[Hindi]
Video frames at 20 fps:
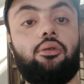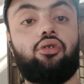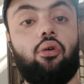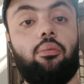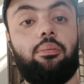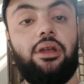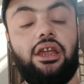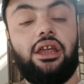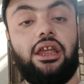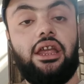
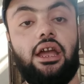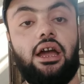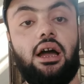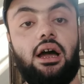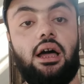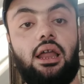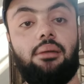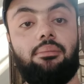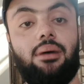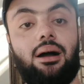जो
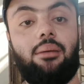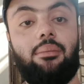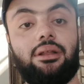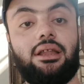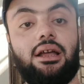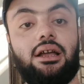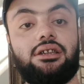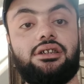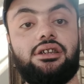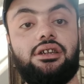
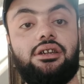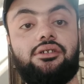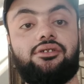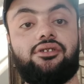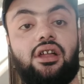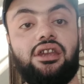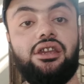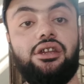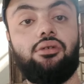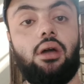बेगिया चे
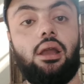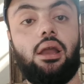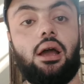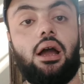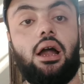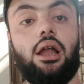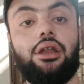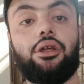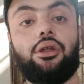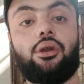सनी वाला
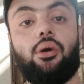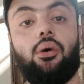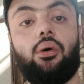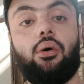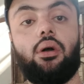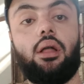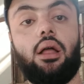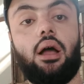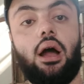गाड़ी रो